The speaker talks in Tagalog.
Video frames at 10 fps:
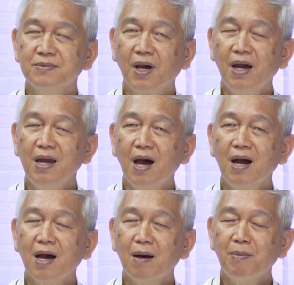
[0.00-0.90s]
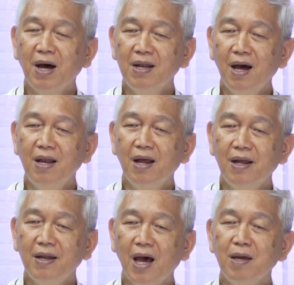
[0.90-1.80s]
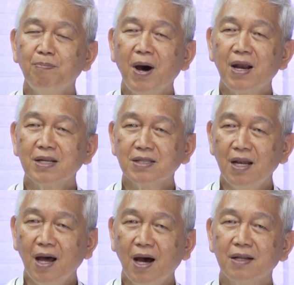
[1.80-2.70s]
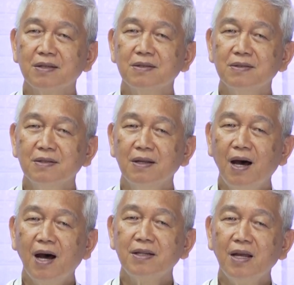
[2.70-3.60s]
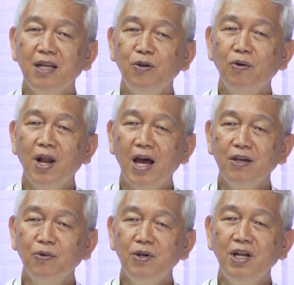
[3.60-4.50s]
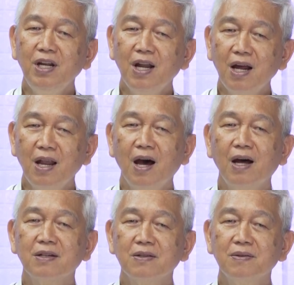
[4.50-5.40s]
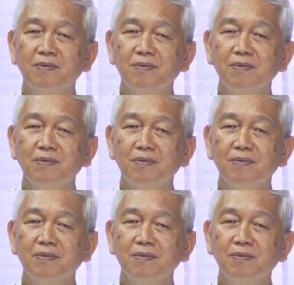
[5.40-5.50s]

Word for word: Kaya ang kabanalan ay para sa lahat at yan yung layunin ng lahat.